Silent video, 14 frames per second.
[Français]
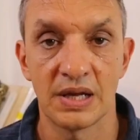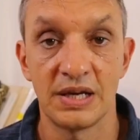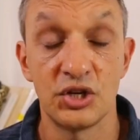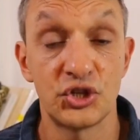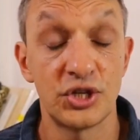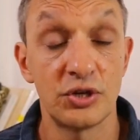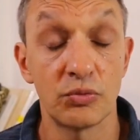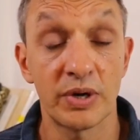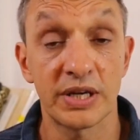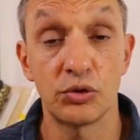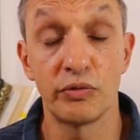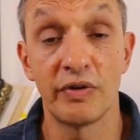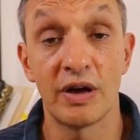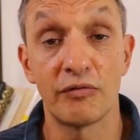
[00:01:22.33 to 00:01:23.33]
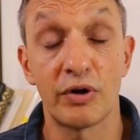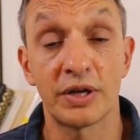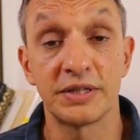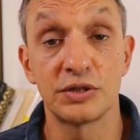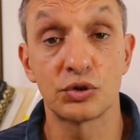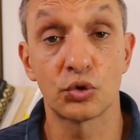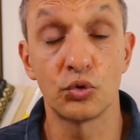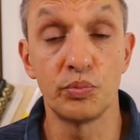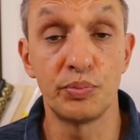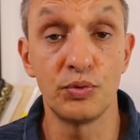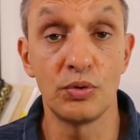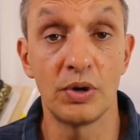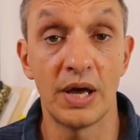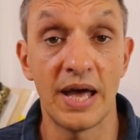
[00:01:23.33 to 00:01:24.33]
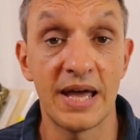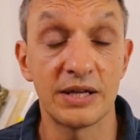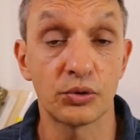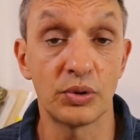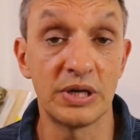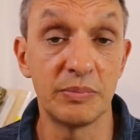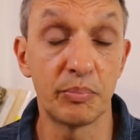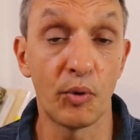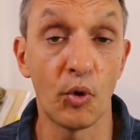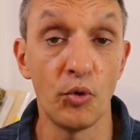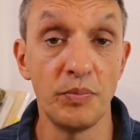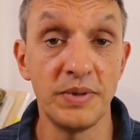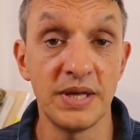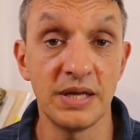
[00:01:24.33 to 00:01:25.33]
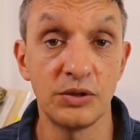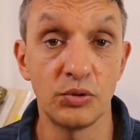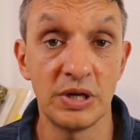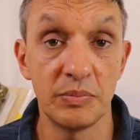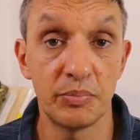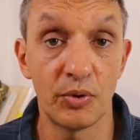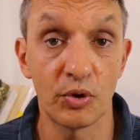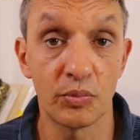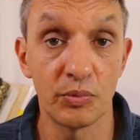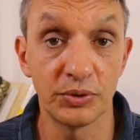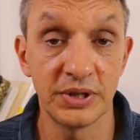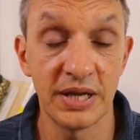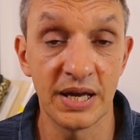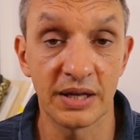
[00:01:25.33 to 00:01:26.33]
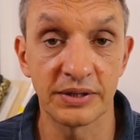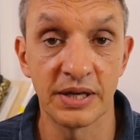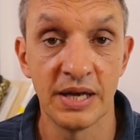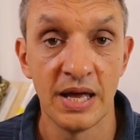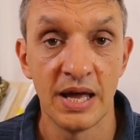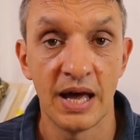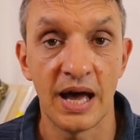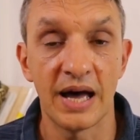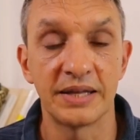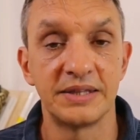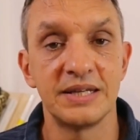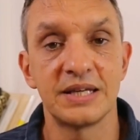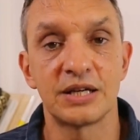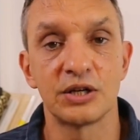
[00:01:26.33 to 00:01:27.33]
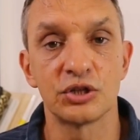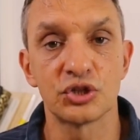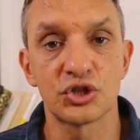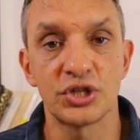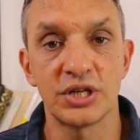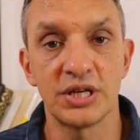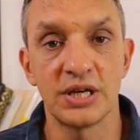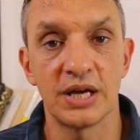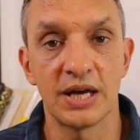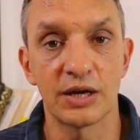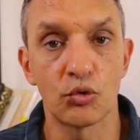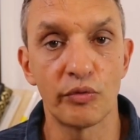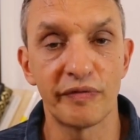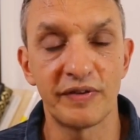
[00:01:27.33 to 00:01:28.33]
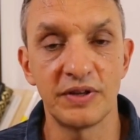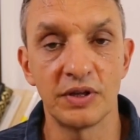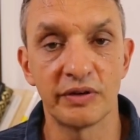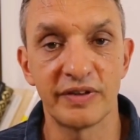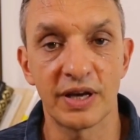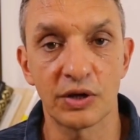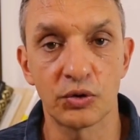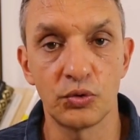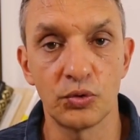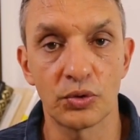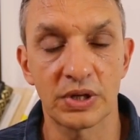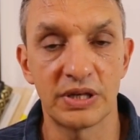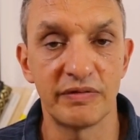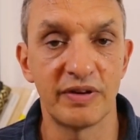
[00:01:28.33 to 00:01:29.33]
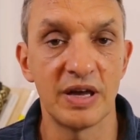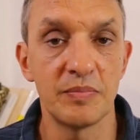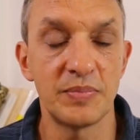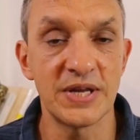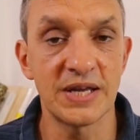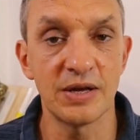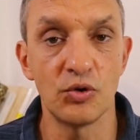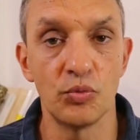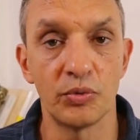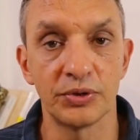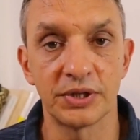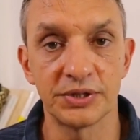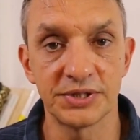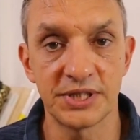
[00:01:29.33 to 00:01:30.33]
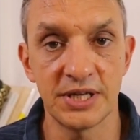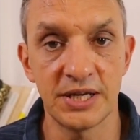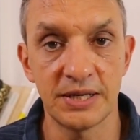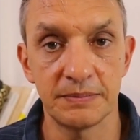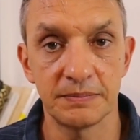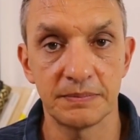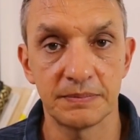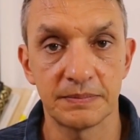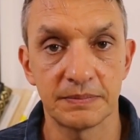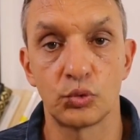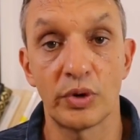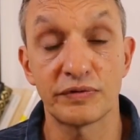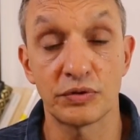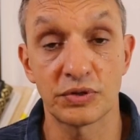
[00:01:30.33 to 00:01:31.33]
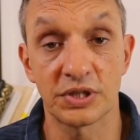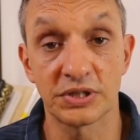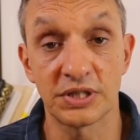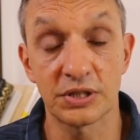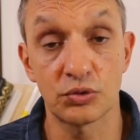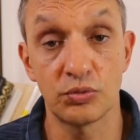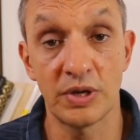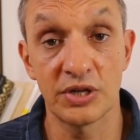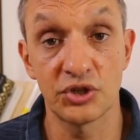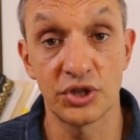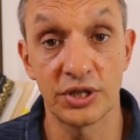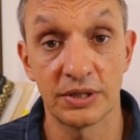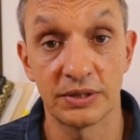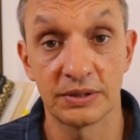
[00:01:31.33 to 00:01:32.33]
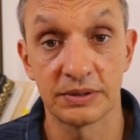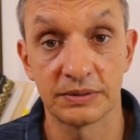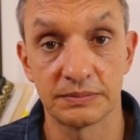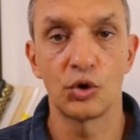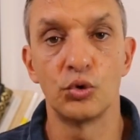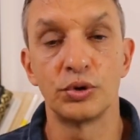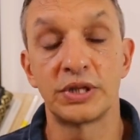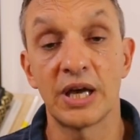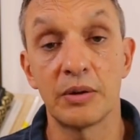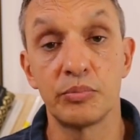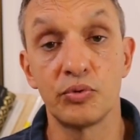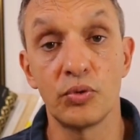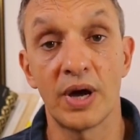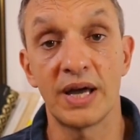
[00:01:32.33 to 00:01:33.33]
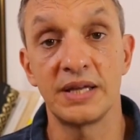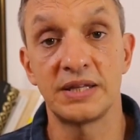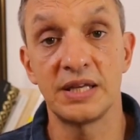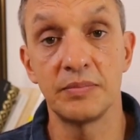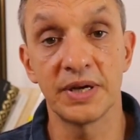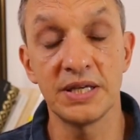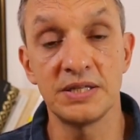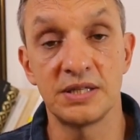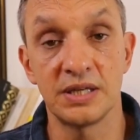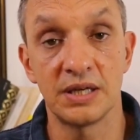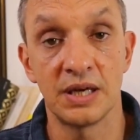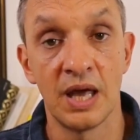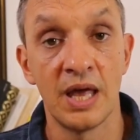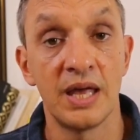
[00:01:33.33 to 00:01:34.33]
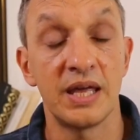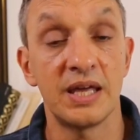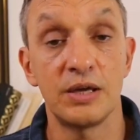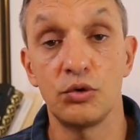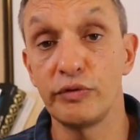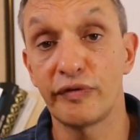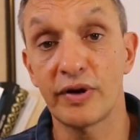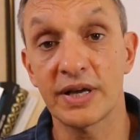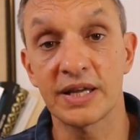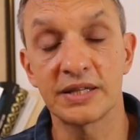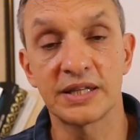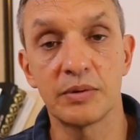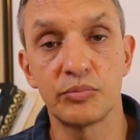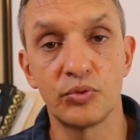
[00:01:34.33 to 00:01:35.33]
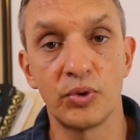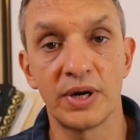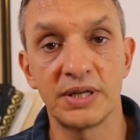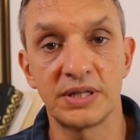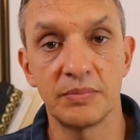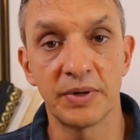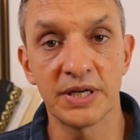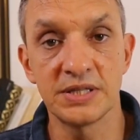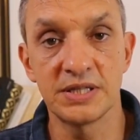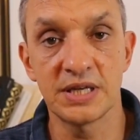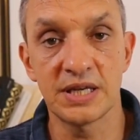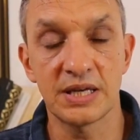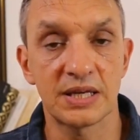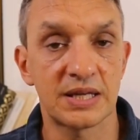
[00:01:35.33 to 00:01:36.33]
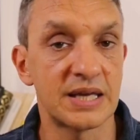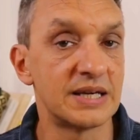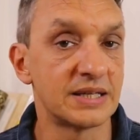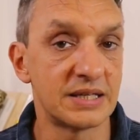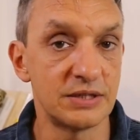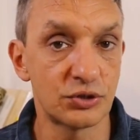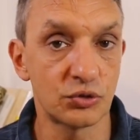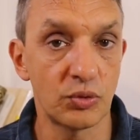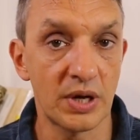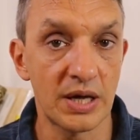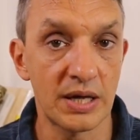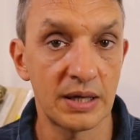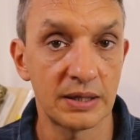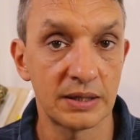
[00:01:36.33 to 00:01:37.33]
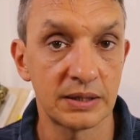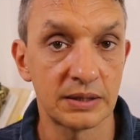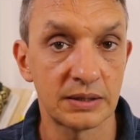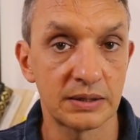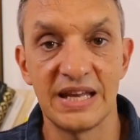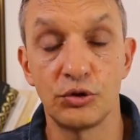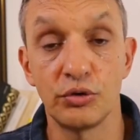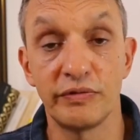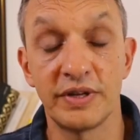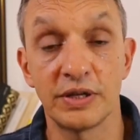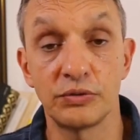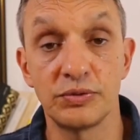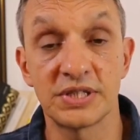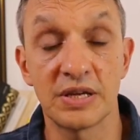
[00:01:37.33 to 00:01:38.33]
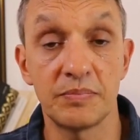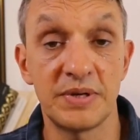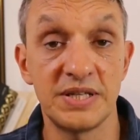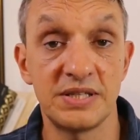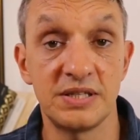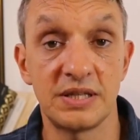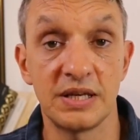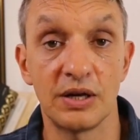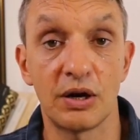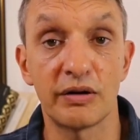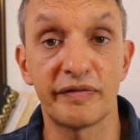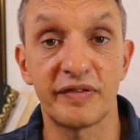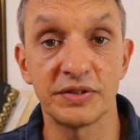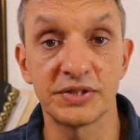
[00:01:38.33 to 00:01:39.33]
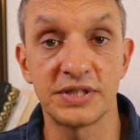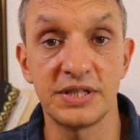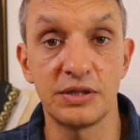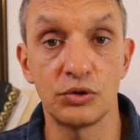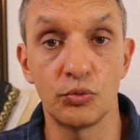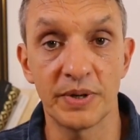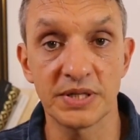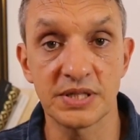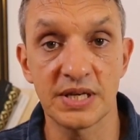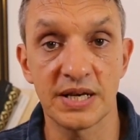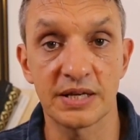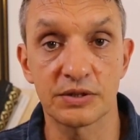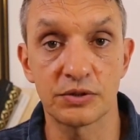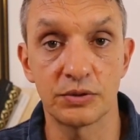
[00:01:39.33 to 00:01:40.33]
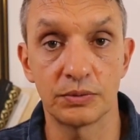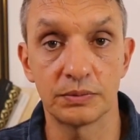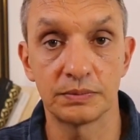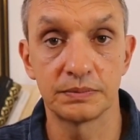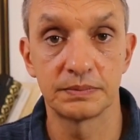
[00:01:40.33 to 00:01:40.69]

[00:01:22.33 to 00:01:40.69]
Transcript: Les Chinois qui devaient avoir des scrupules à être les premiers de l'époque moderne à déclencher un conflit d'envergure qui va impliquer le monde entier, doivent se sentir soulagés. Le tabou a été brisé. Et une fois qu'un tabou a été brisé, quel qu'il soit, il devient d'une simplicité enfantine de passer à l'action.